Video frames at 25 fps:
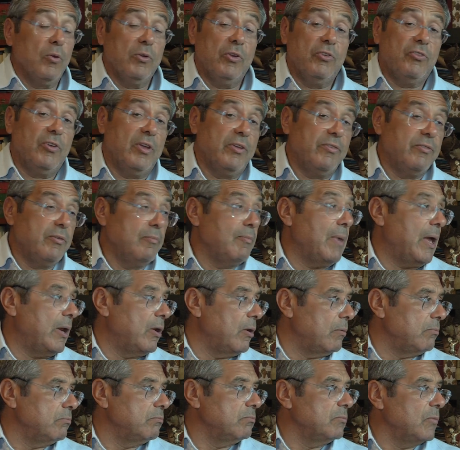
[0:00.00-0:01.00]
lo dicesse. Beh,
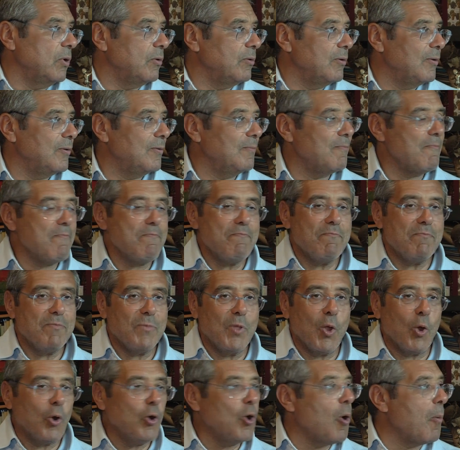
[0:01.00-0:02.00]
no, non,
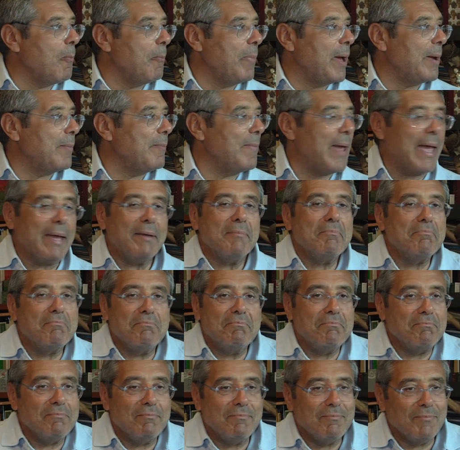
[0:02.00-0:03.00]
non, non, per me.
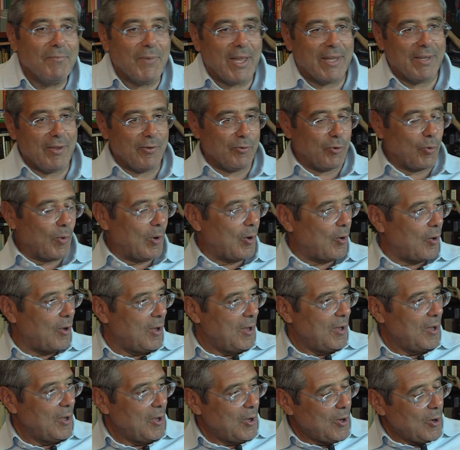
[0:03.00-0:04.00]
Adesso quello,
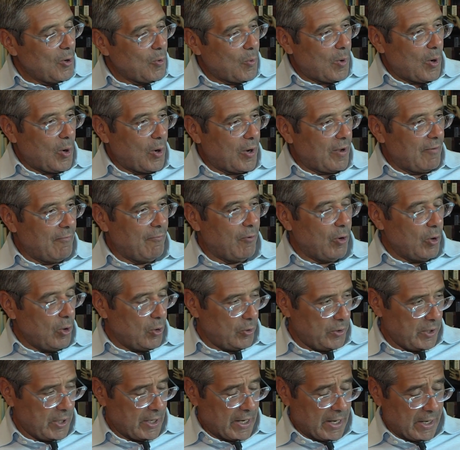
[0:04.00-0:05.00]
quello, che
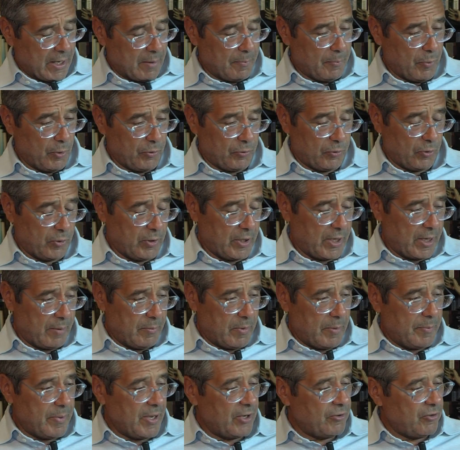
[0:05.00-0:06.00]
voglio dire e che posso dire
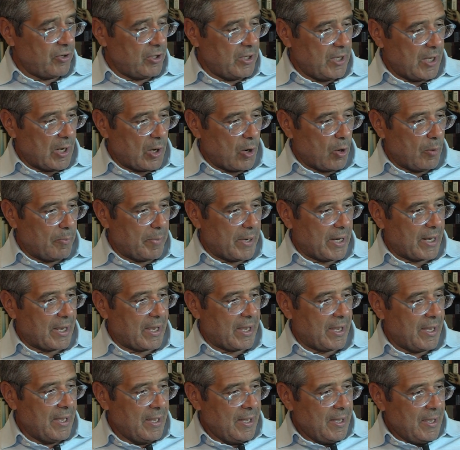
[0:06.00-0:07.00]
mi piace dirlo
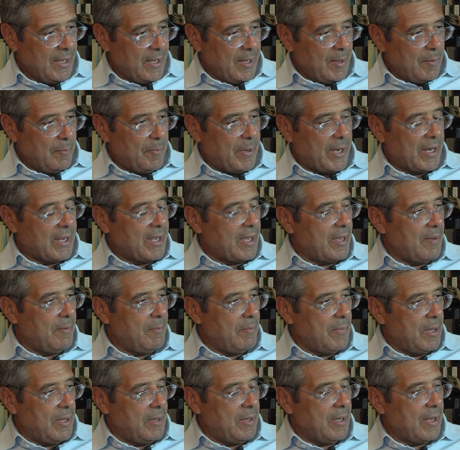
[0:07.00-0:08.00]
perché,
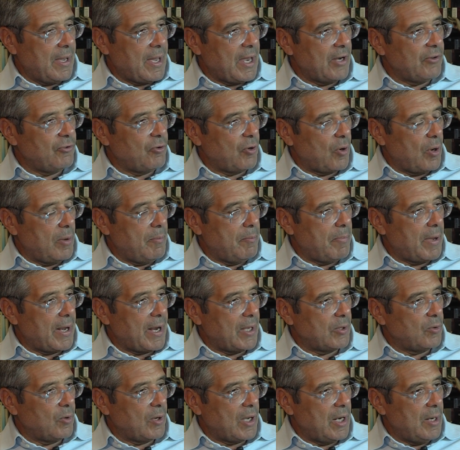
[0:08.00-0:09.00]
perché in carcere ho
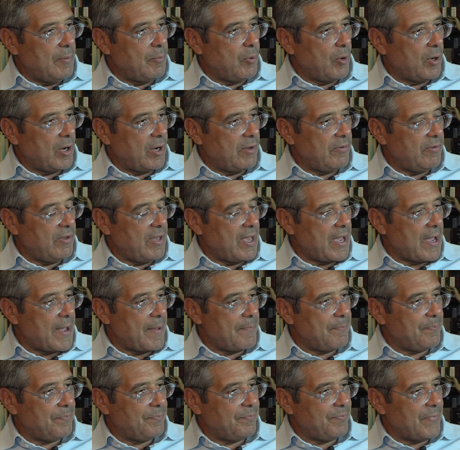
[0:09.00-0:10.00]
imparato che
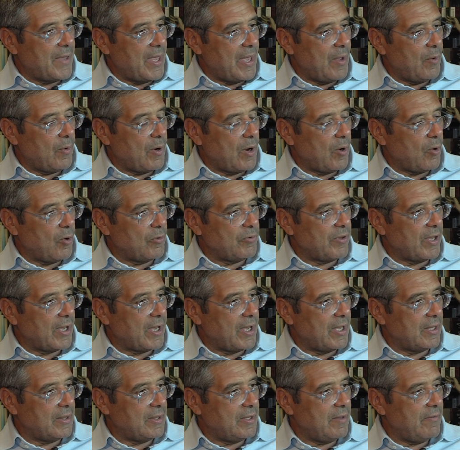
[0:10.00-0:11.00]
l'ipocrisia è una cosa
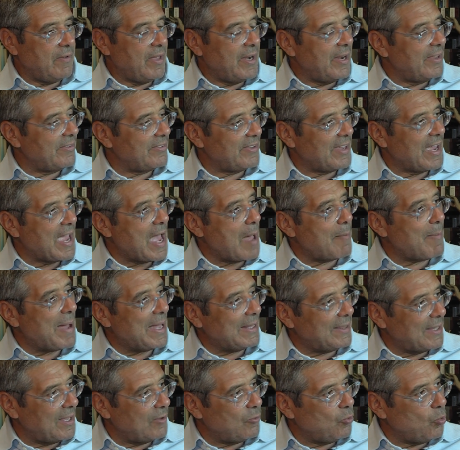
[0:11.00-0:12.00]
che ti viene
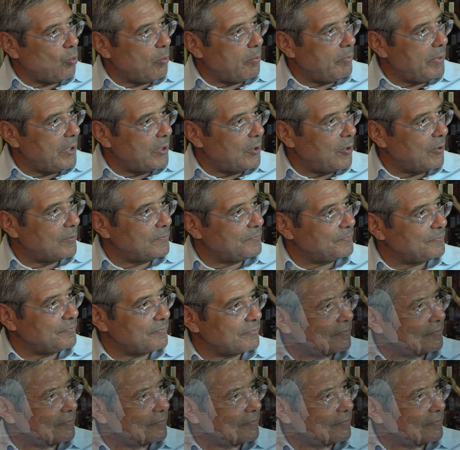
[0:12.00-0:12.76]
sgamata subito.